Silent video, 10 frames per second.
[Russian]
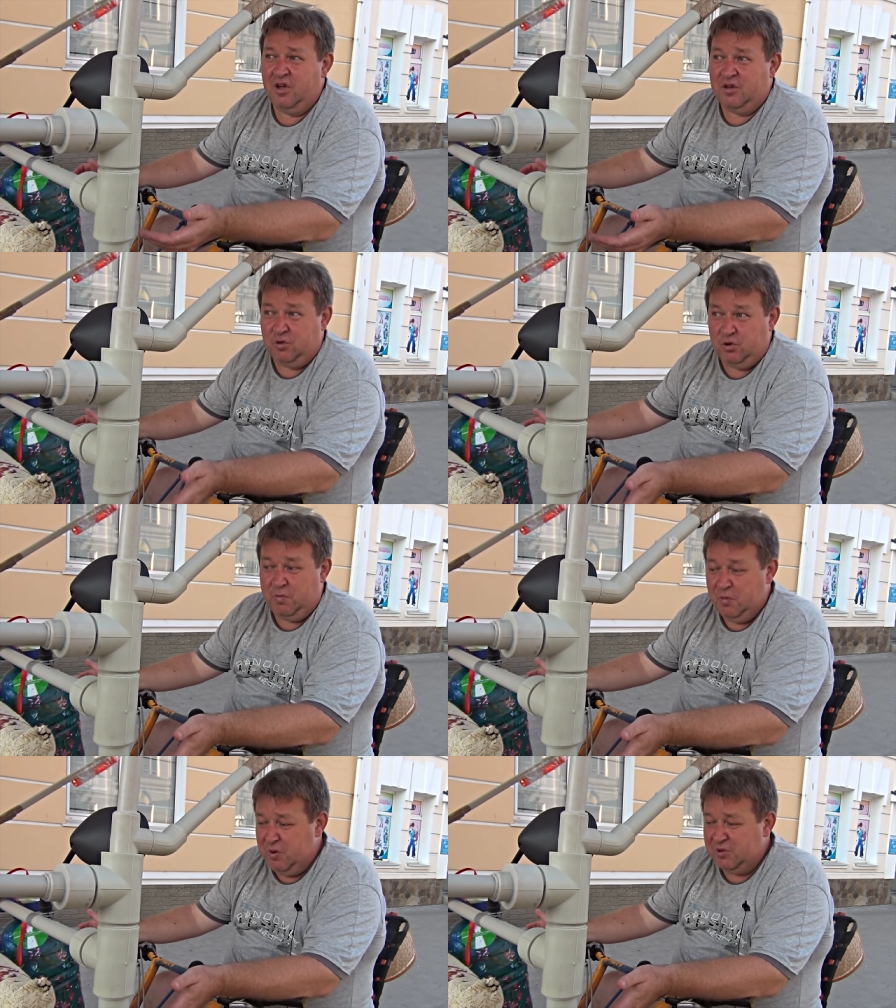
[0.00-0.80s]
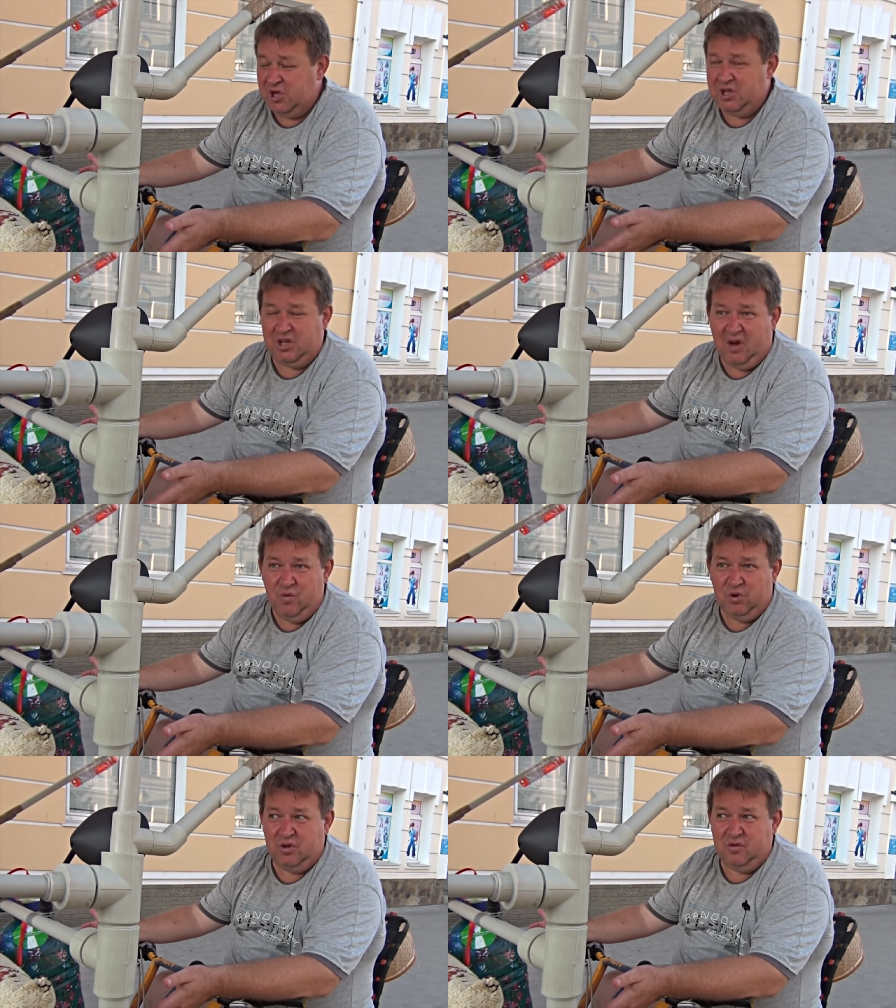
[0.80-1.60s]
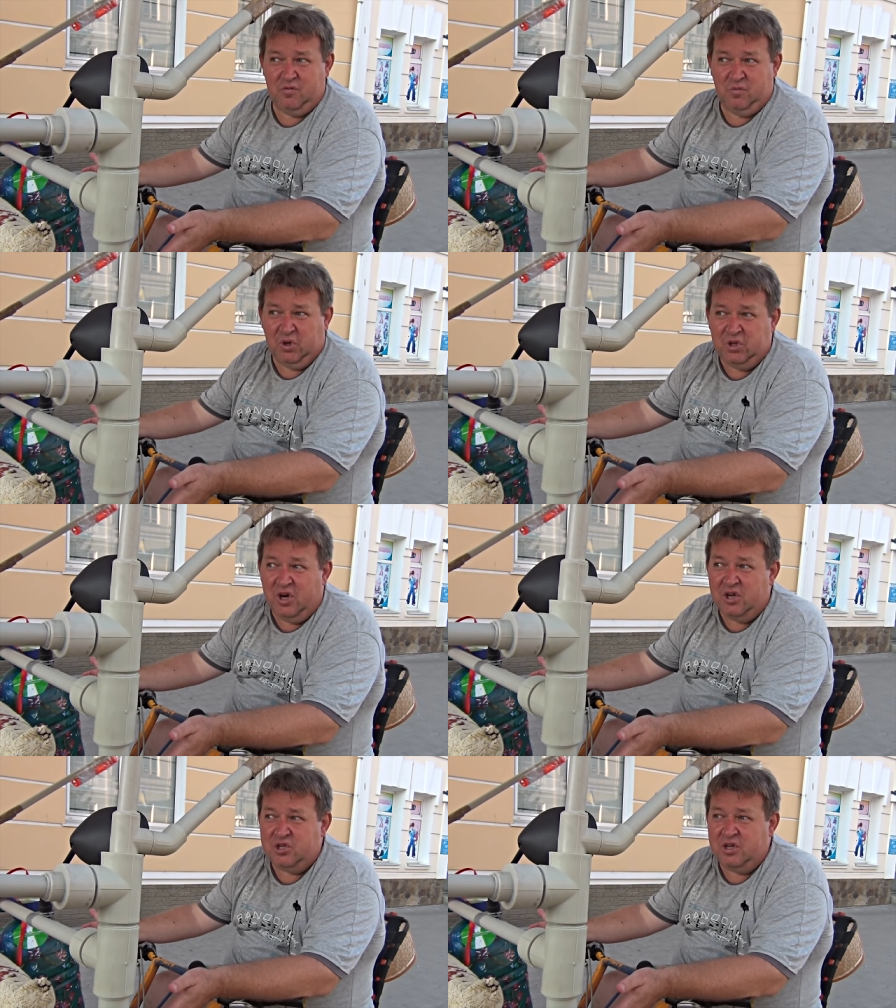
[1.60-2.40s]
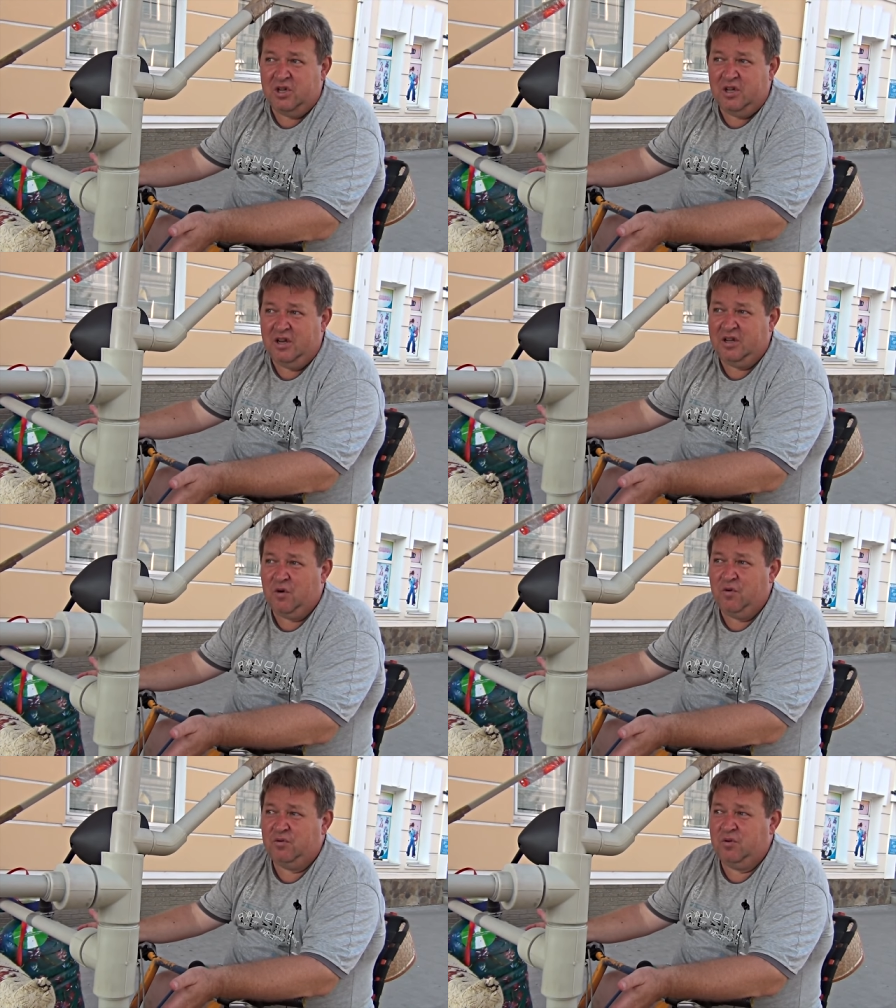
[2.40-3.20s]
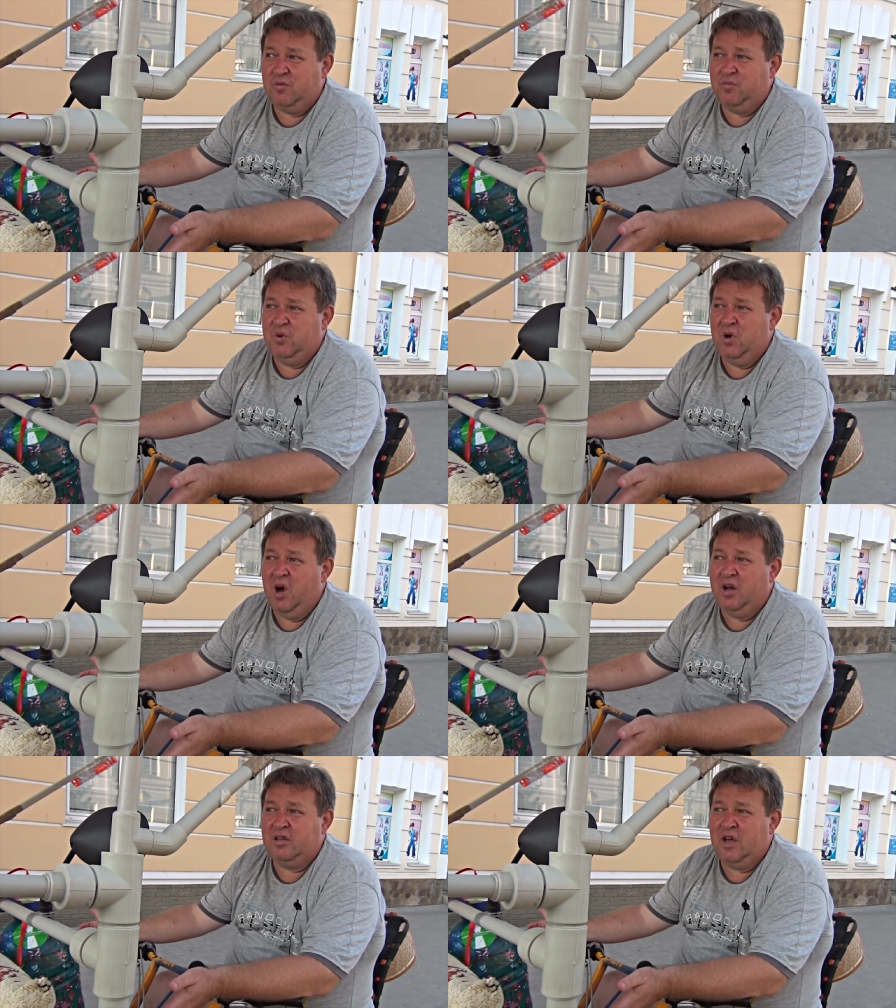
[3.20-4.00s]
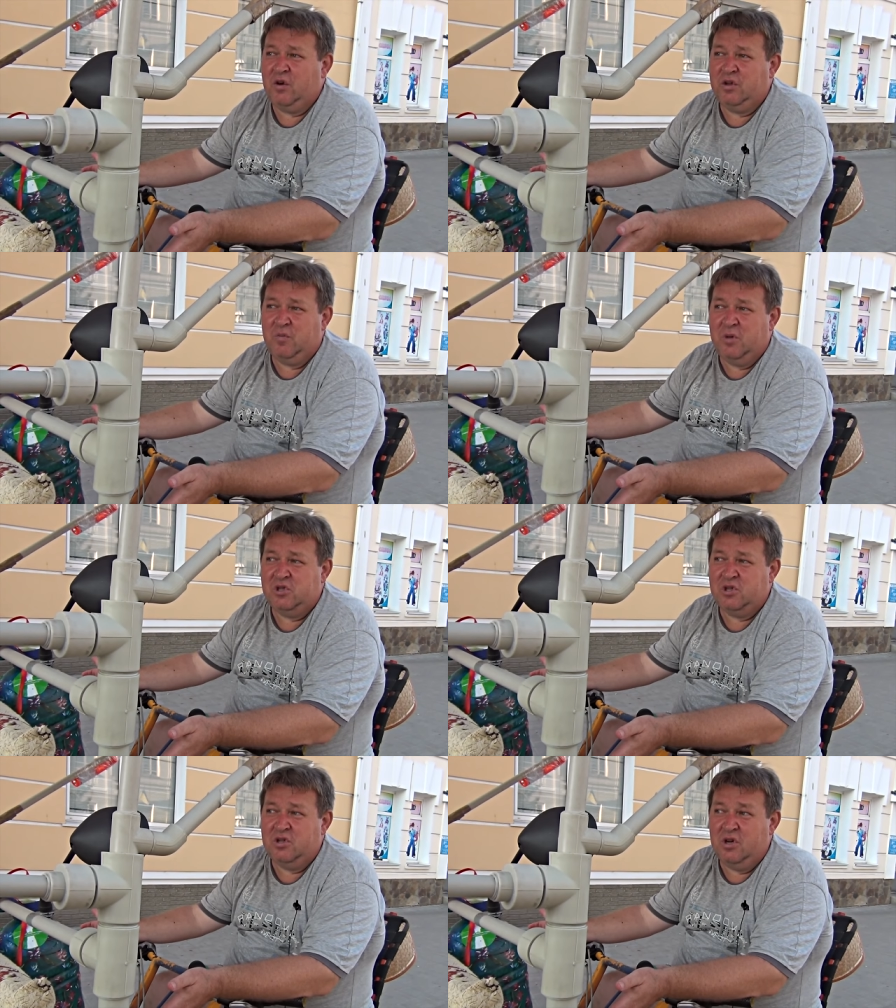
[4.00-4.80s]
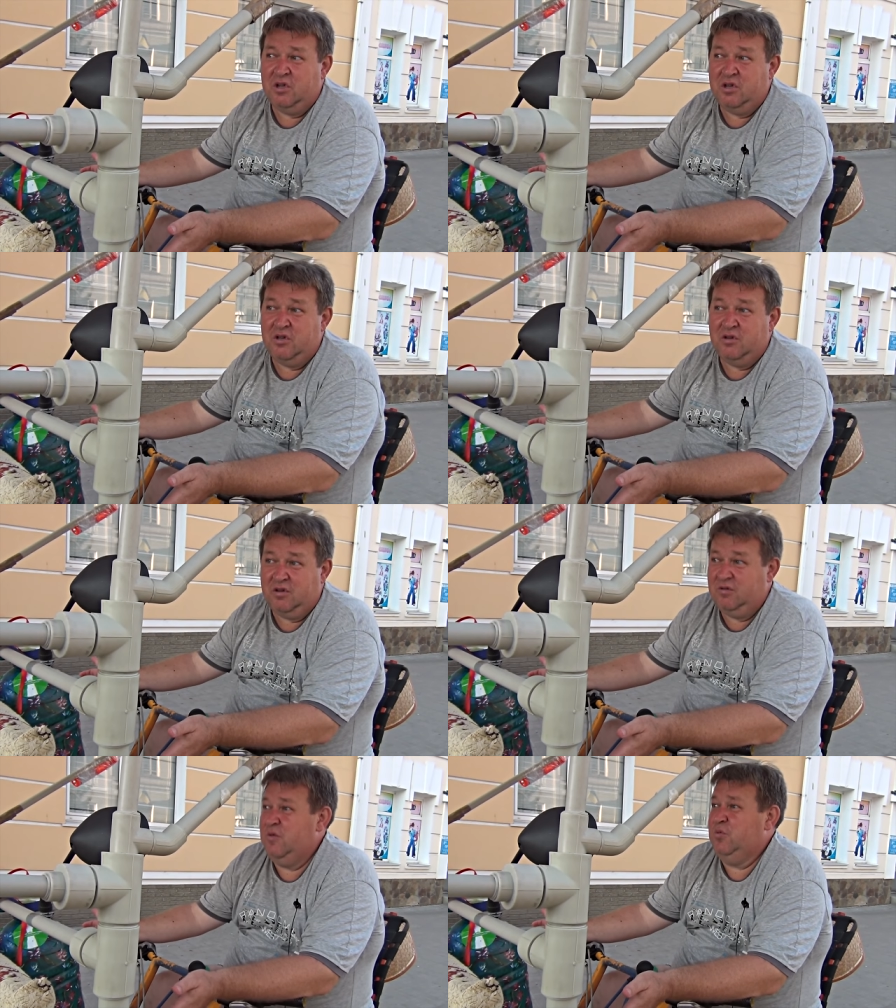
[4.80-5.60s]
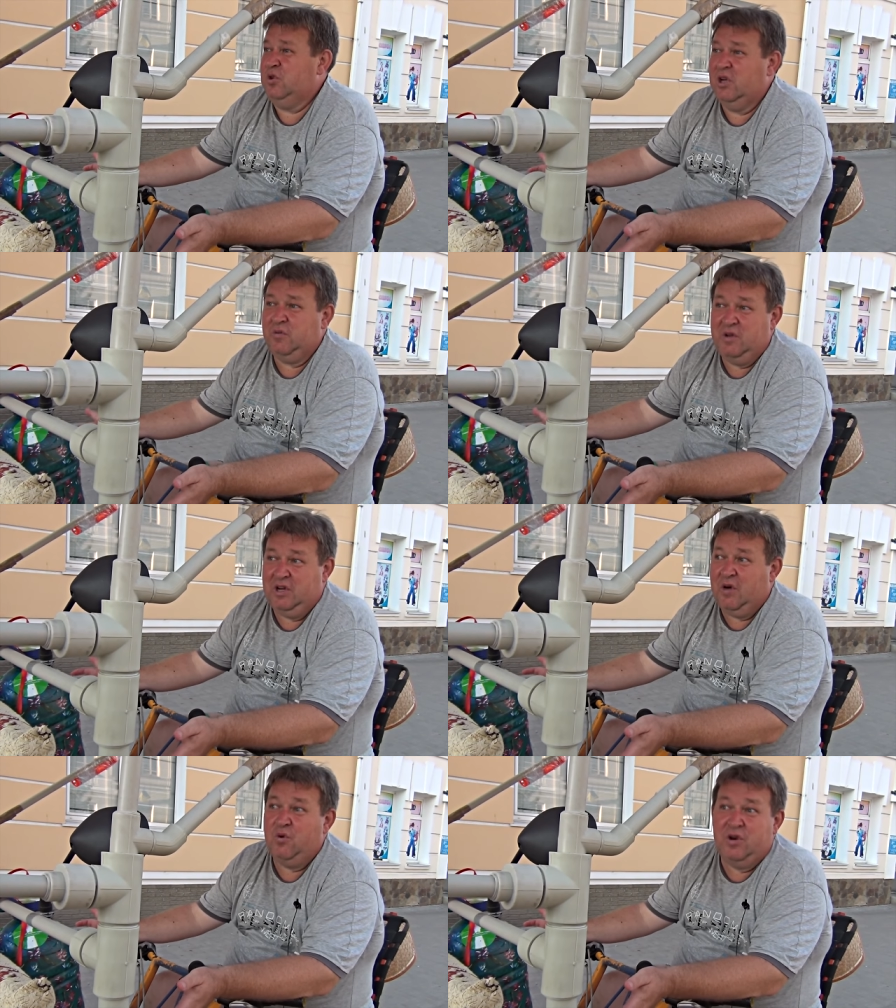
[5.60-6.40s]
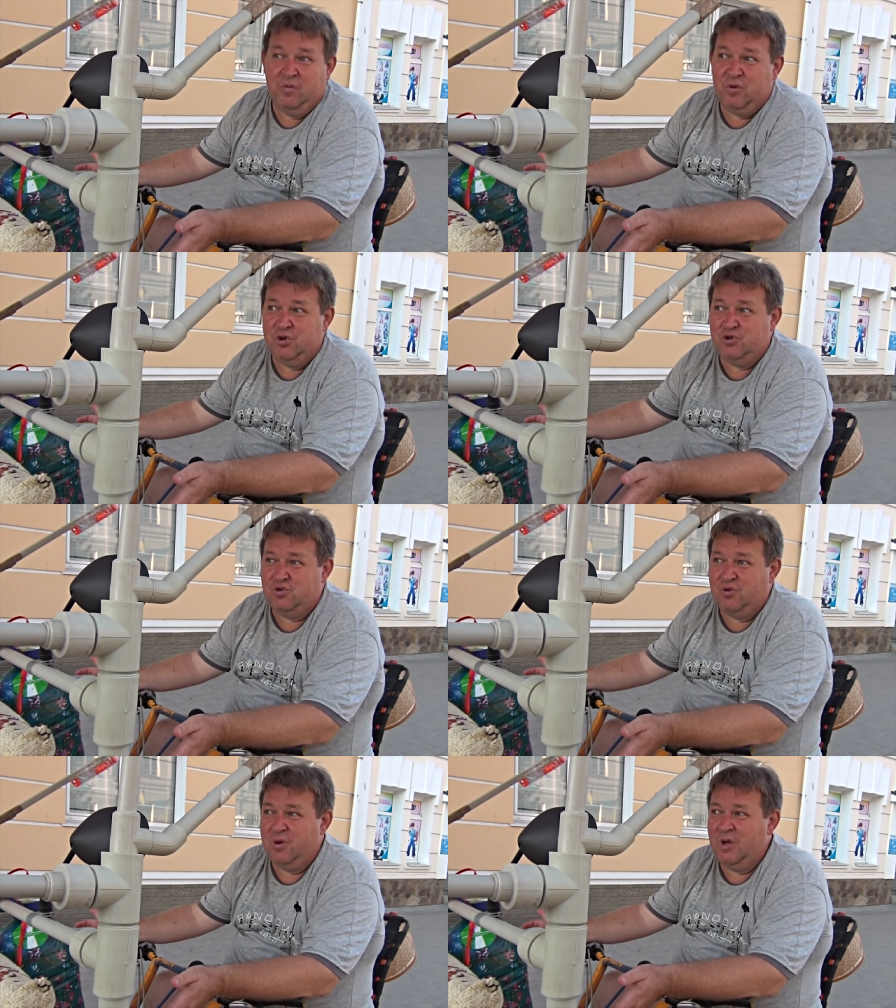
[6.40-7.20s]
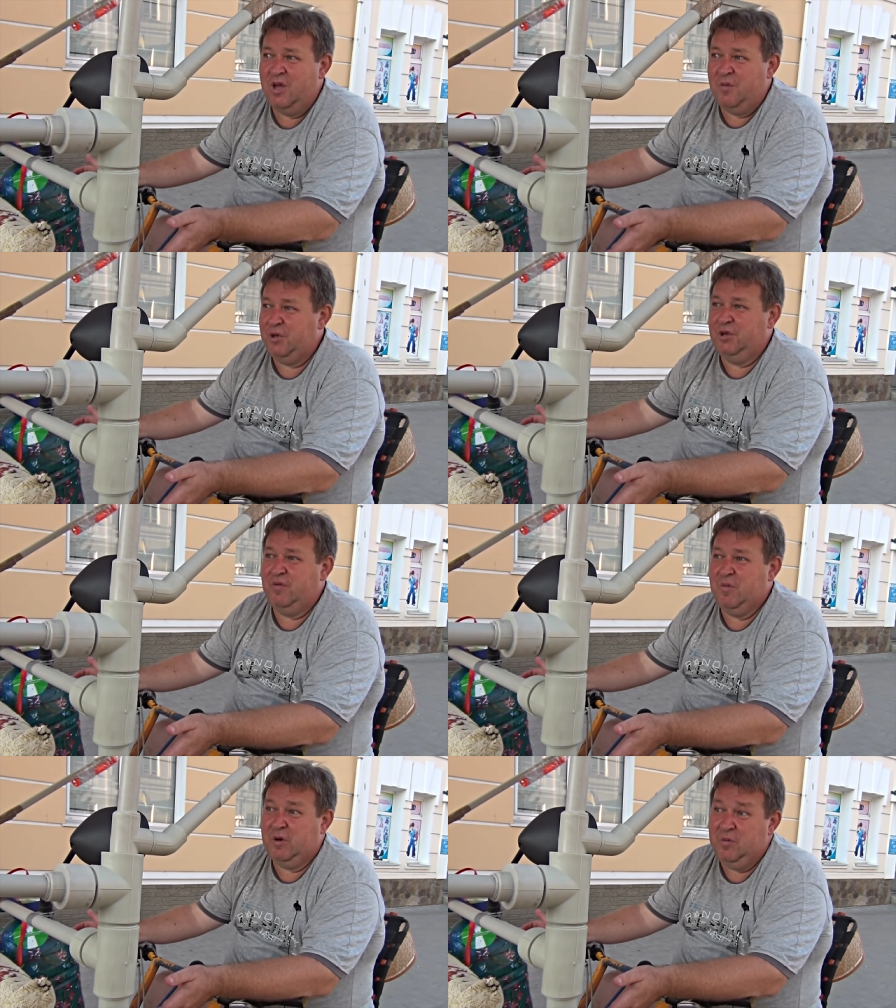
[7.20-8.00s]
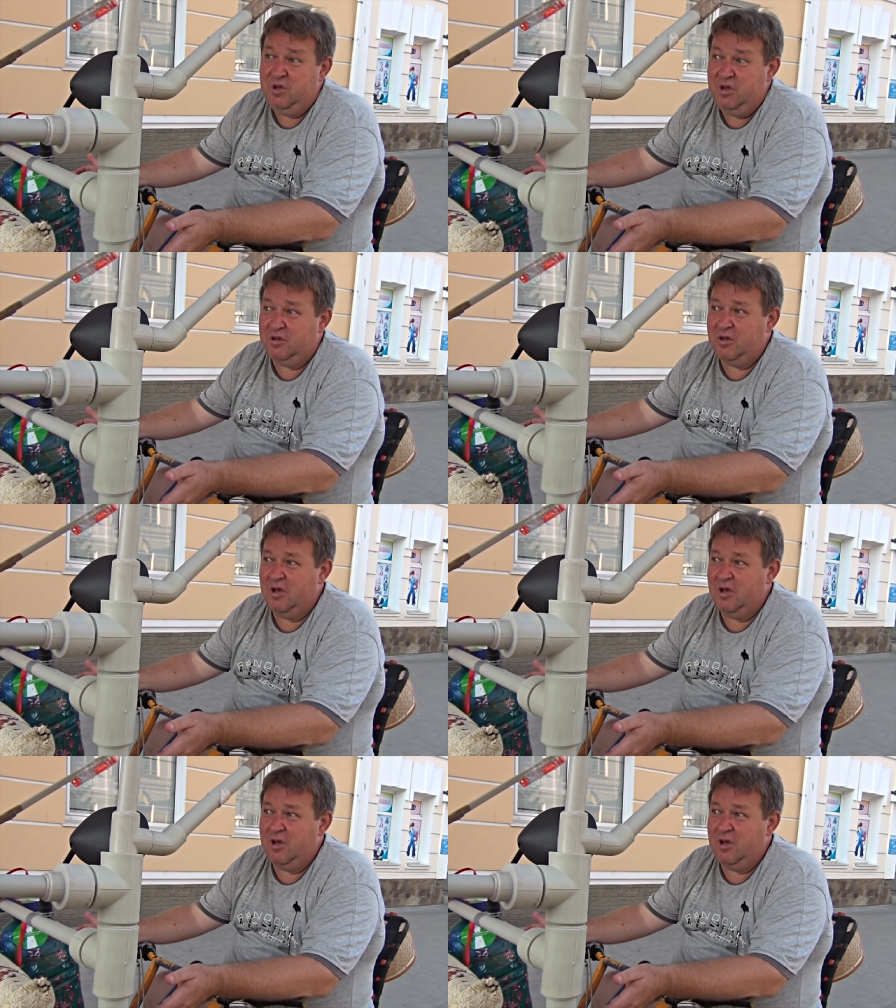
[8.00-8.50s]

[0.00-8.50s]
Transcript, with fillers: Слушай, мы будем ждать от кого-то подачки или какого-то пиара от каких-то больших дядей, от депутатов или кого-либо еще перед выборами. Нет.